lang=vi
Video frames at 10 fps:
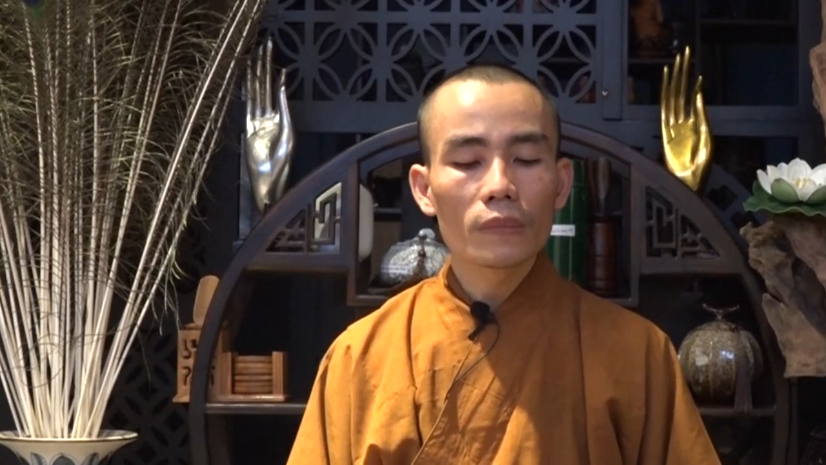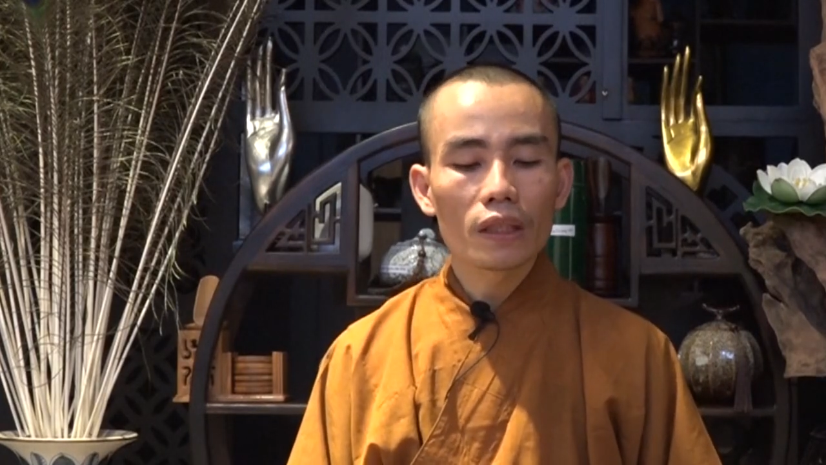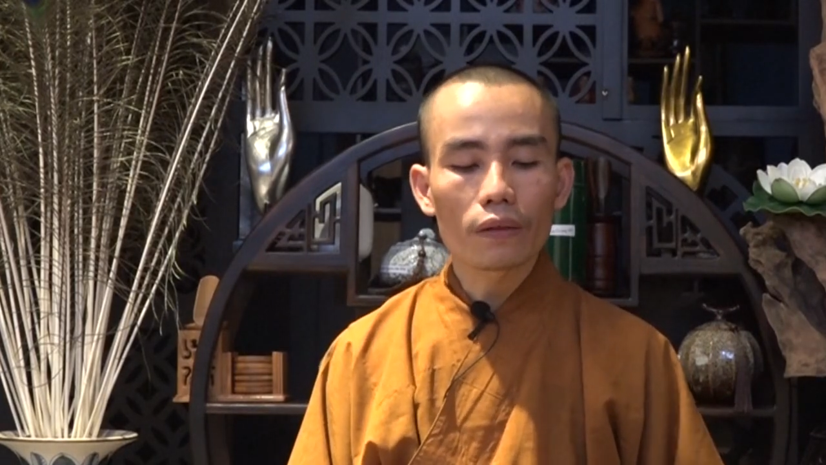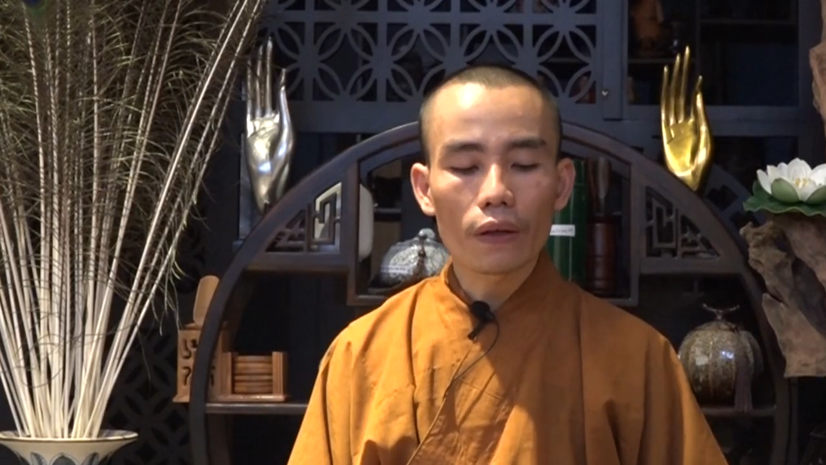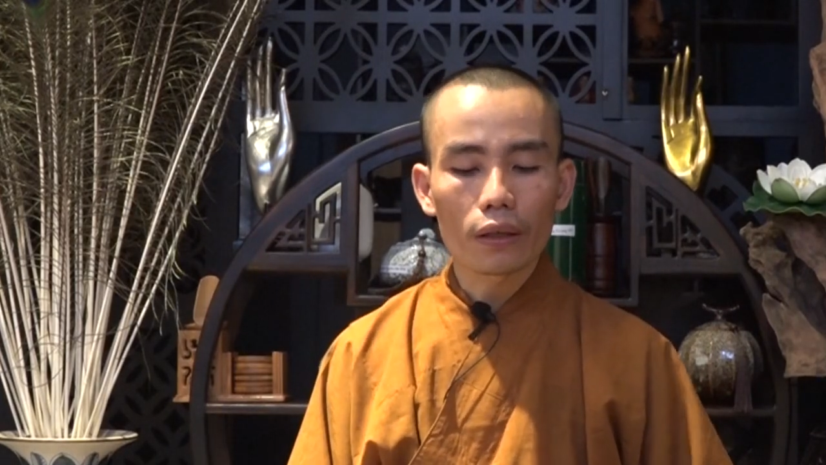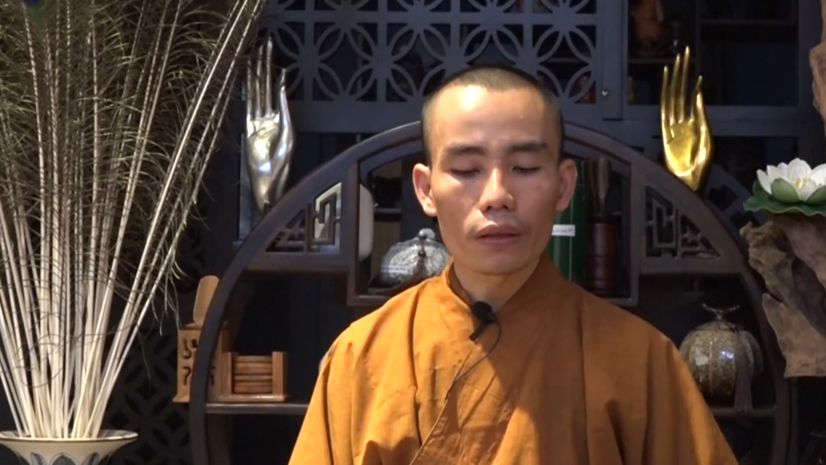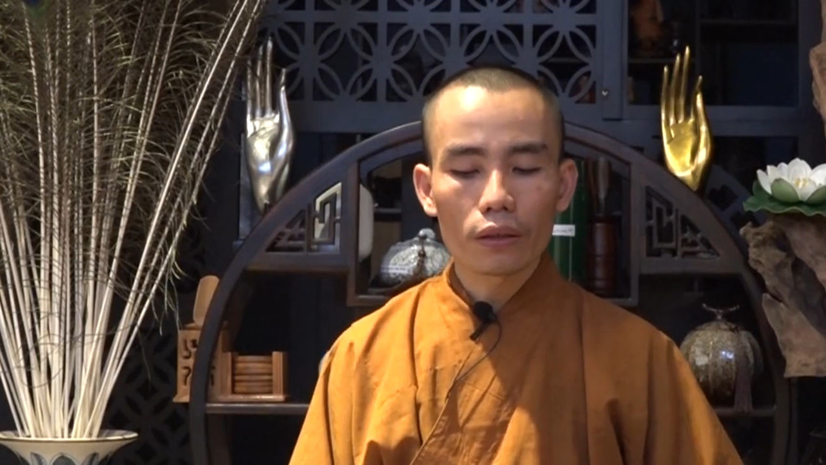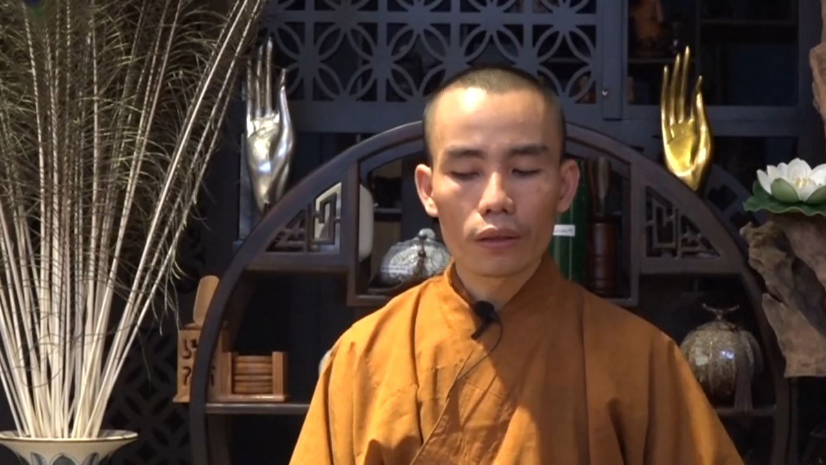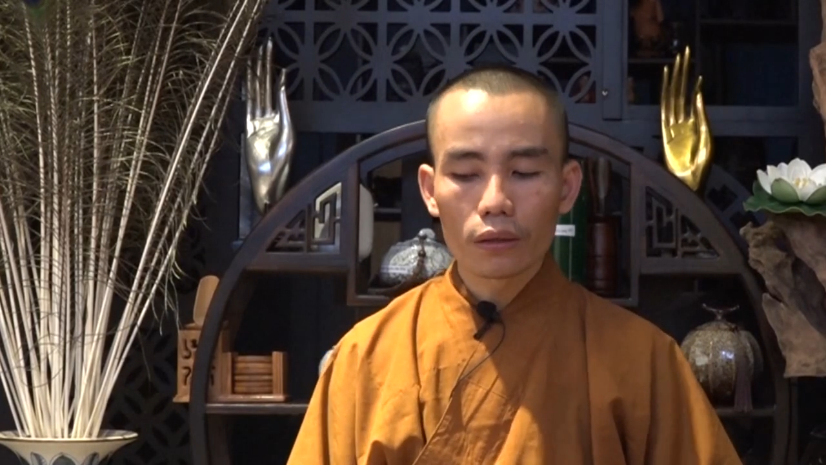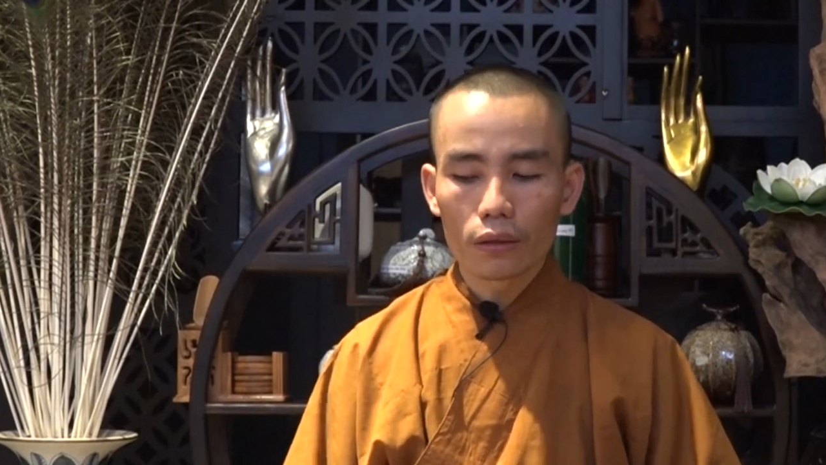Như vậy,
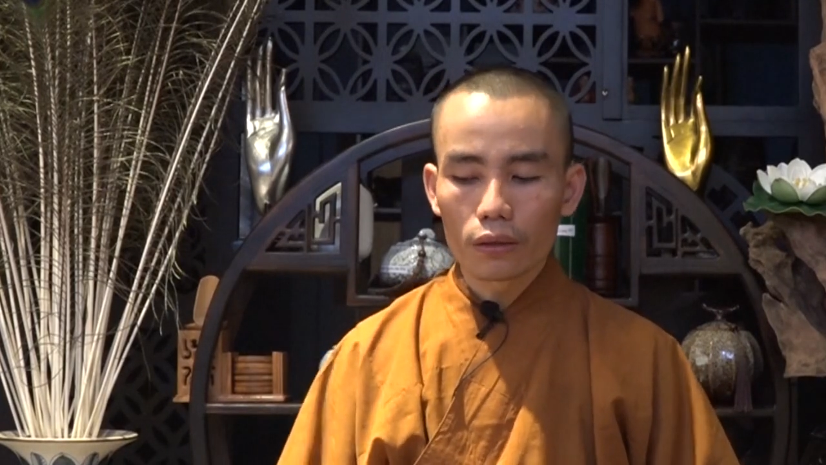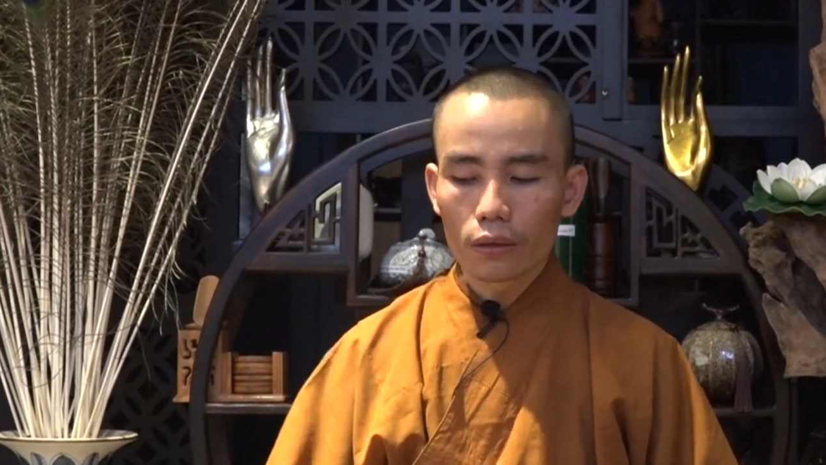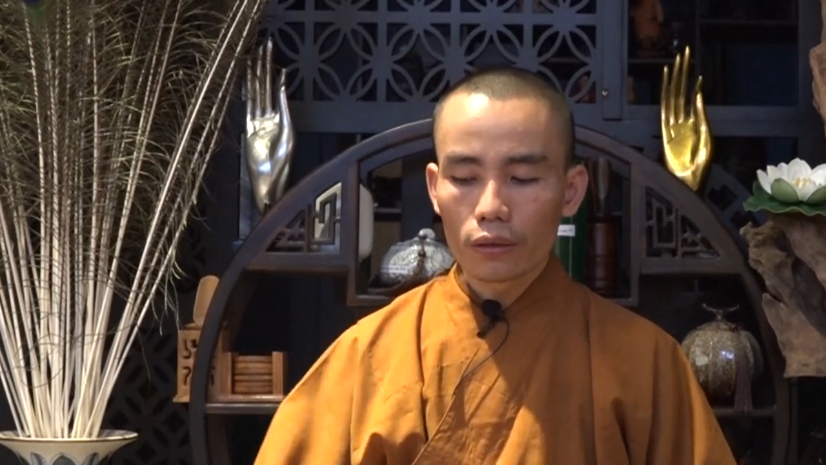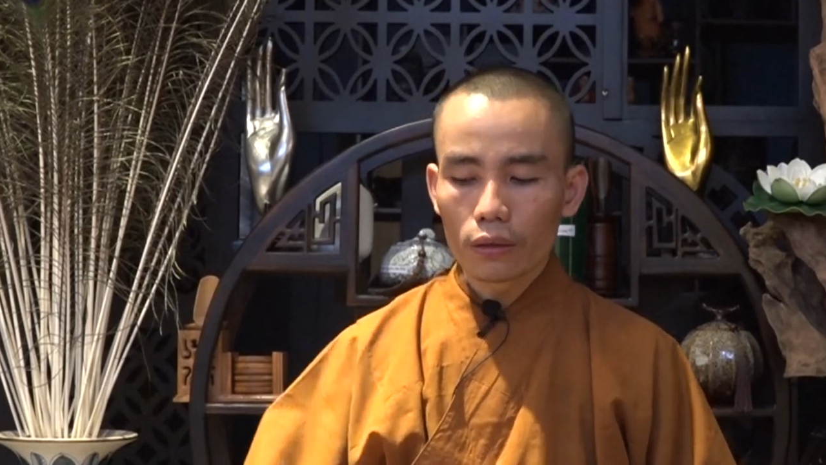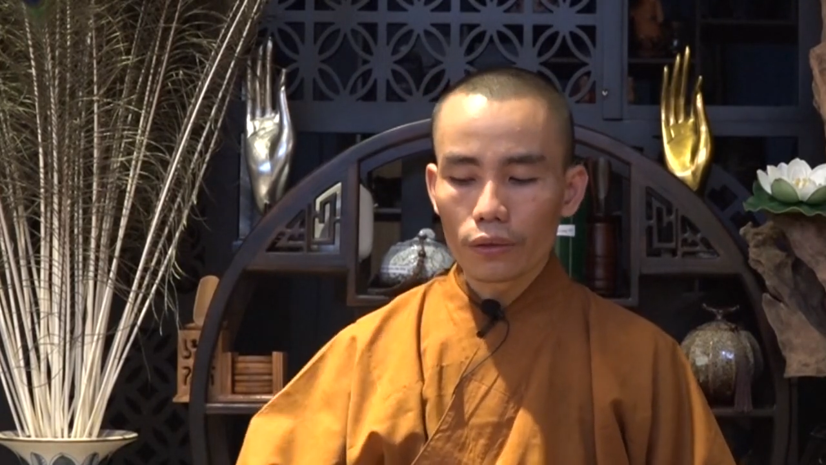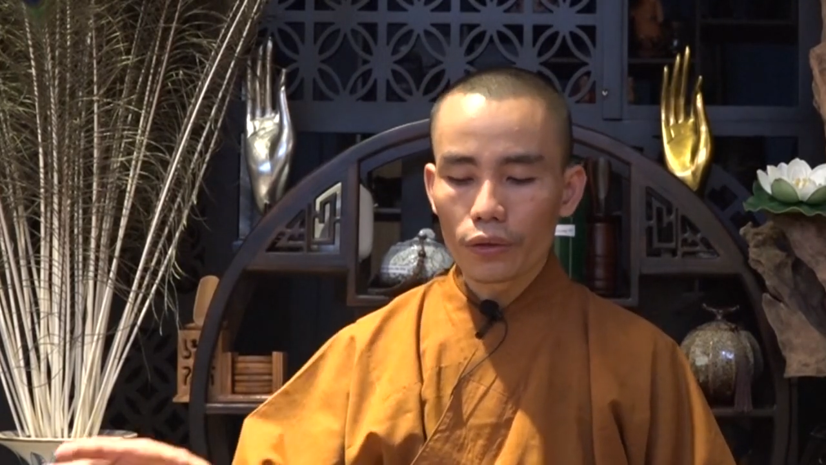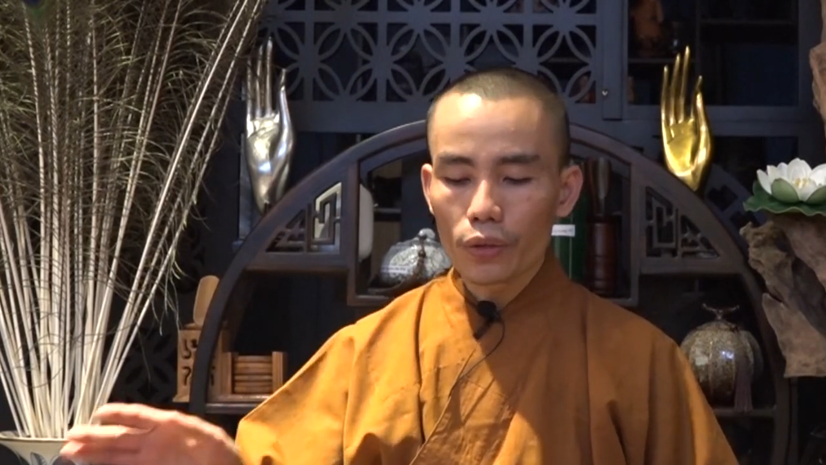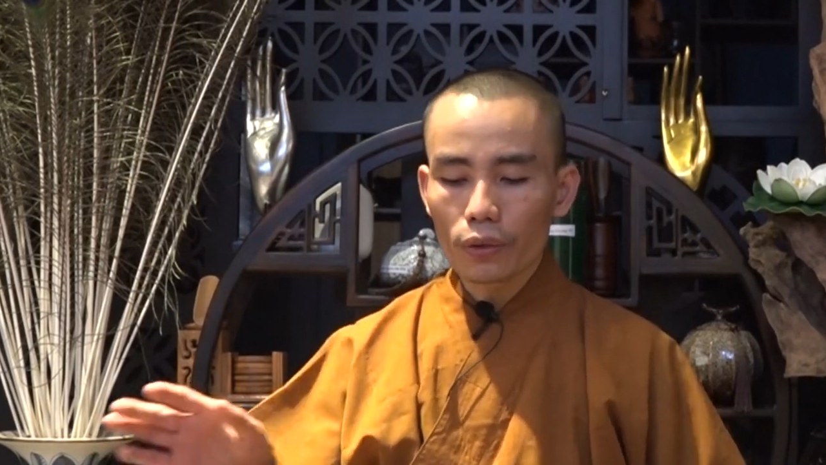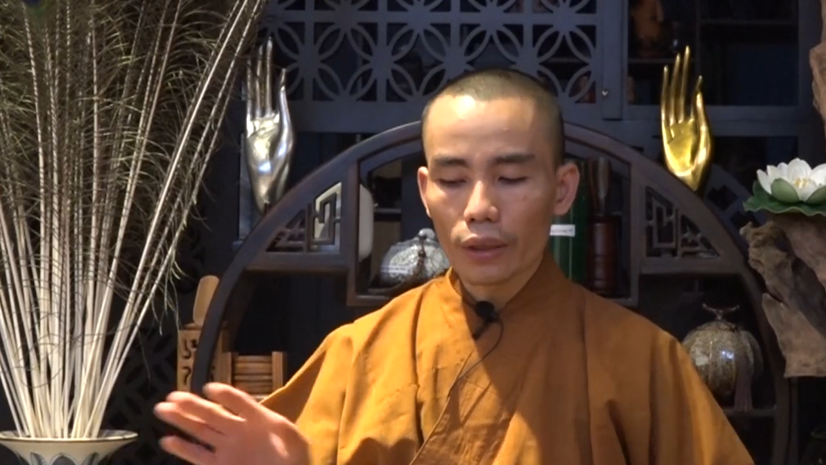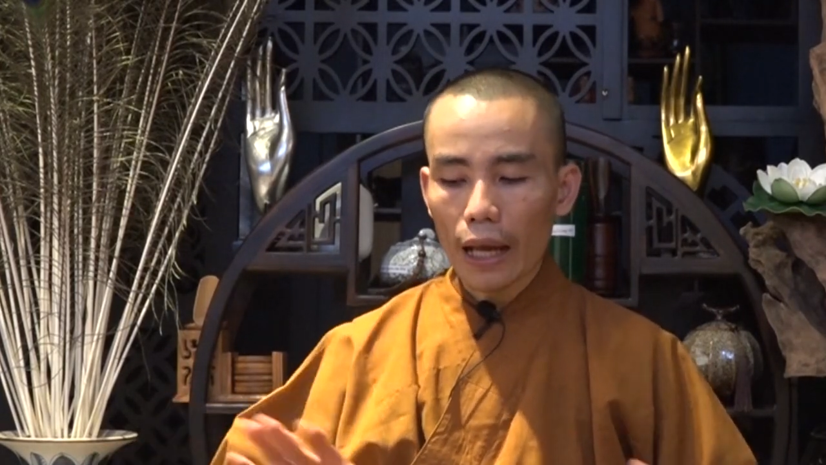nếu ta